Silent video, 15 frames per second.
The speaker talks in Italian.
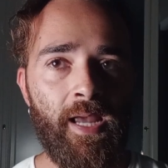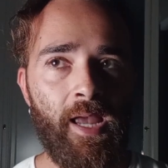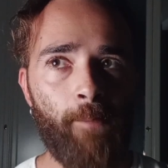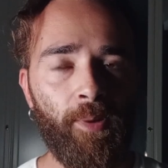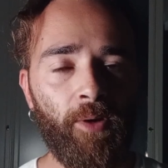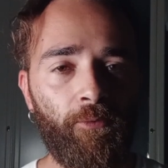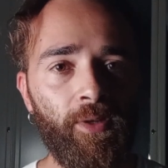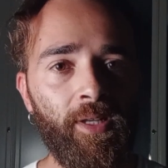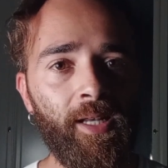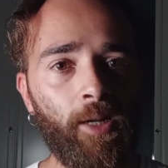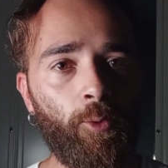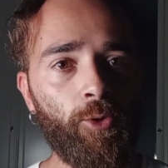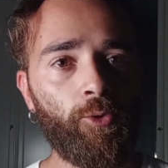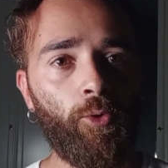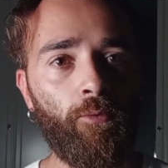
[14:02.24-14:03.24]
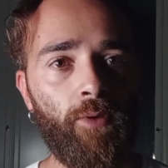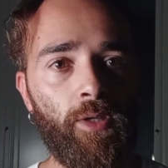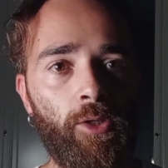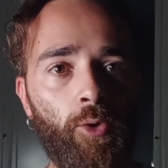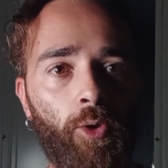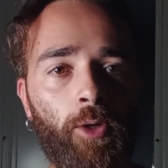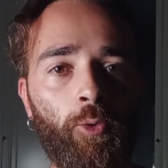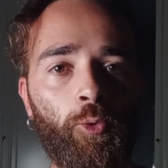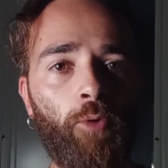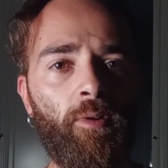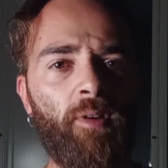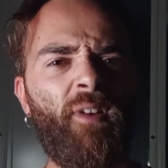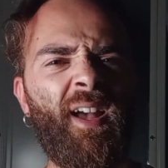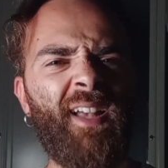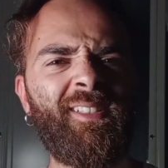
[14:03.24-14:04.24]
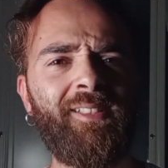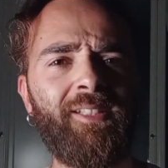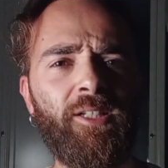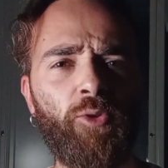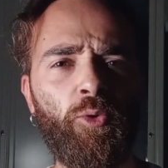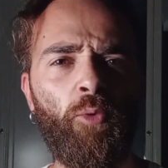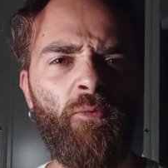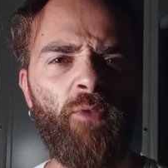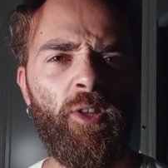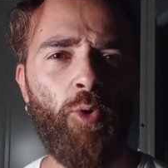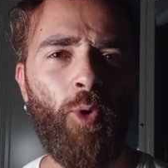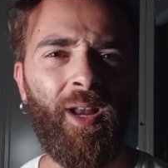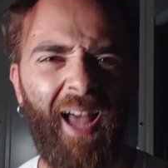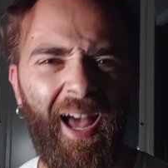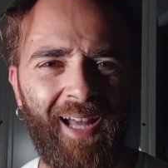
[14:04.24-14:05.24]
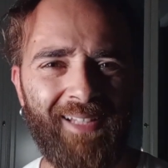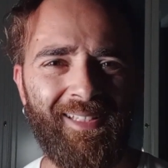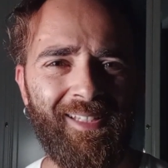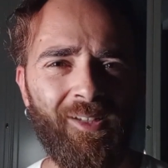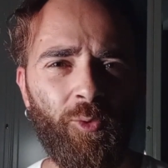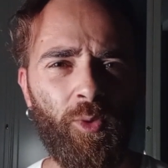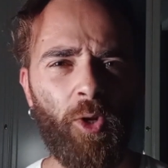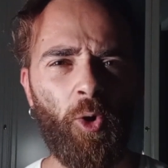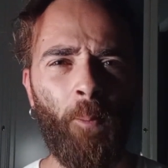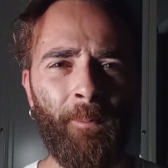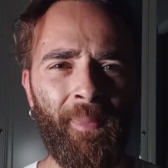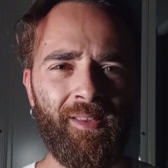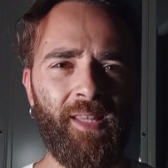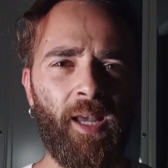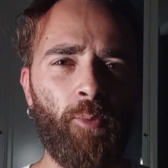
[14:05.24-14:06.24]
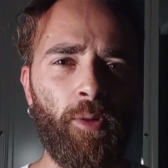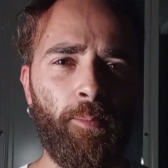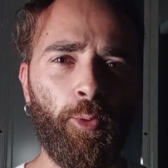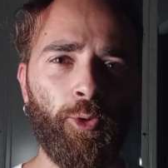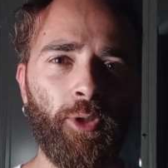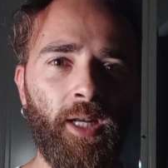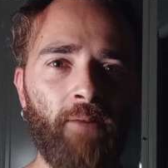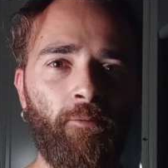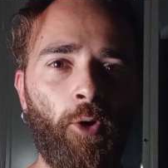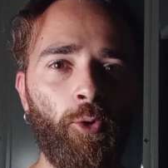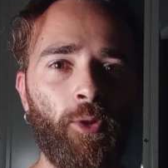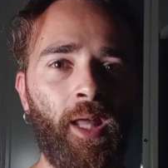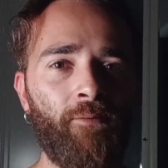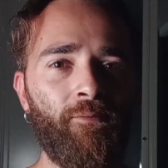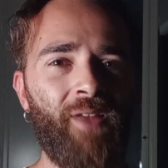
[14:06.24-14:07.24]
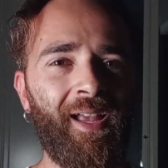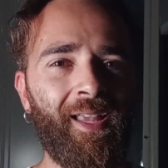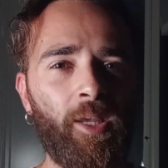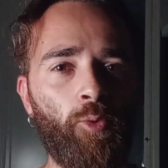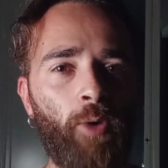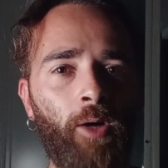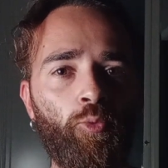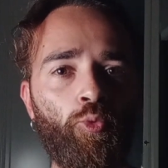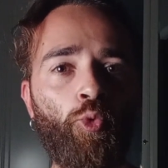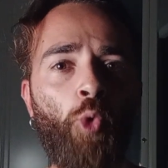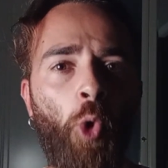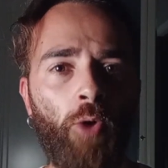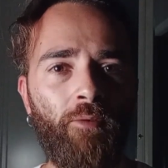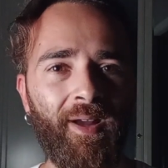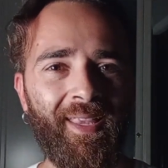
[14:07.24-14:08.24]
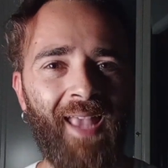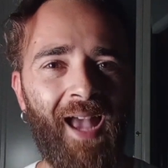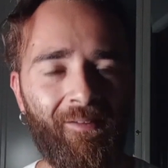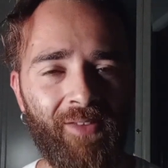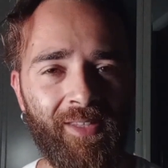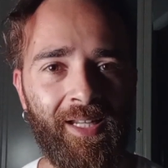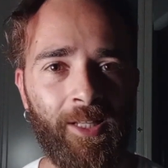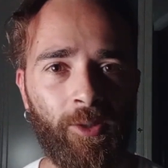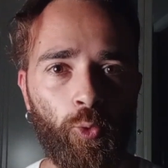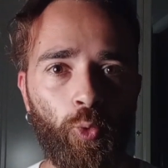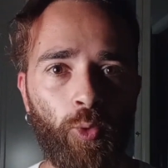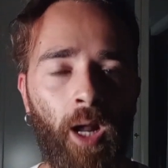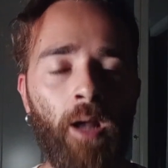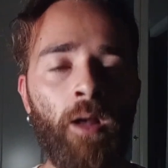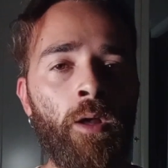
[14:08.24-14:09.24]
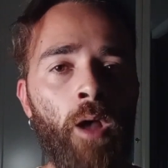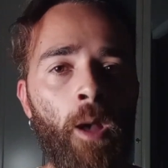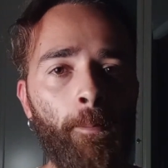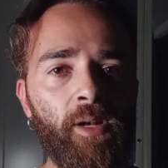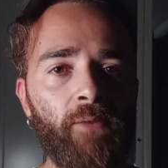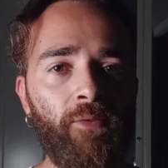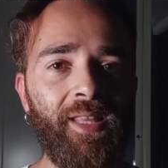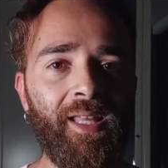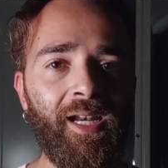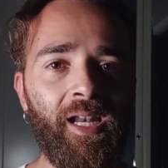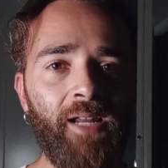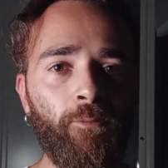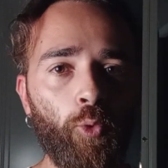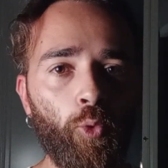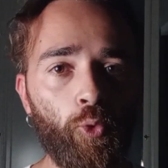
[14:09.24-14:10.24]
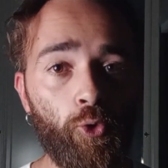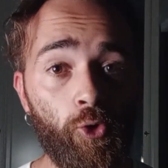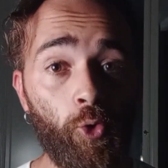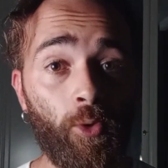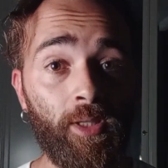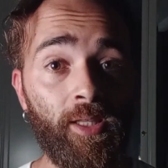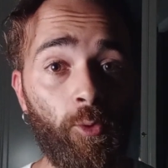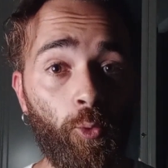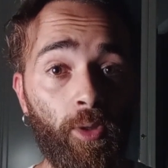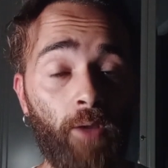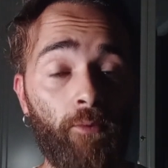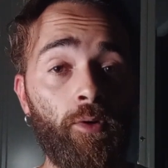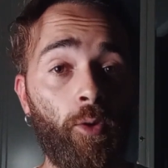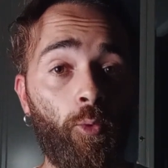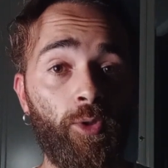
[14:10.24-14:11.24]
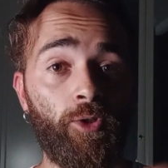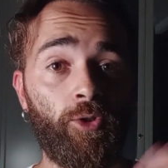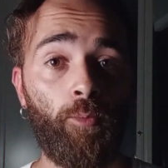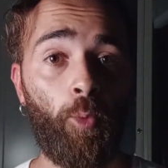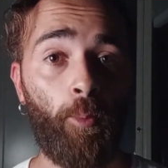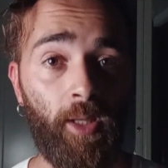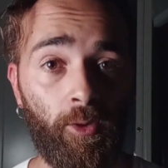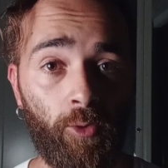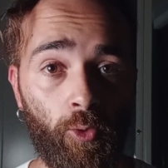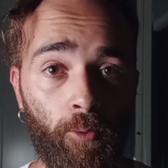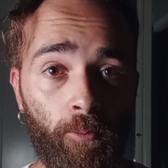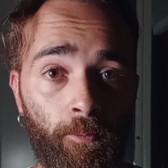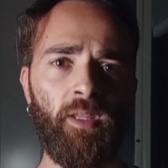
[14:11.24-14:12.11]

E per finire questo video, che non doveva essere solo un video analisi in cui commentiamo il potere, voglio darvi anche una nuova chiave di lettura per vedere l'evoluzione di Rukia fino a questo momento.